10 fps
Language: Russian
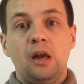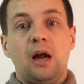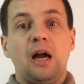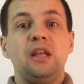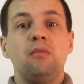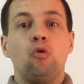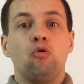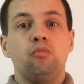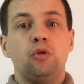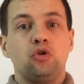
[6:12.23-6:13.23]
Они
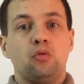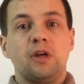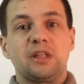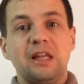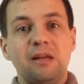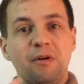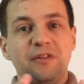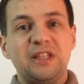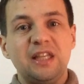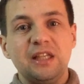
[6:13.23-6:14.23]
могут быть у вас либо в
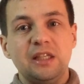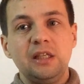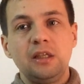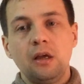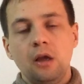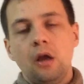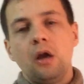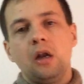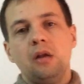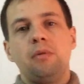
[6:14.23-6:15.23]
середине,
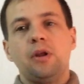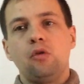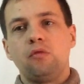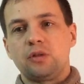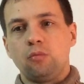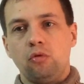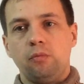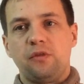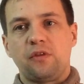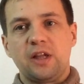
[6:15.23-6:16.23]
либо они у вас могут
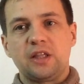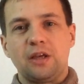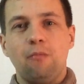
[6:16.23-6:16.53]
быть в конце.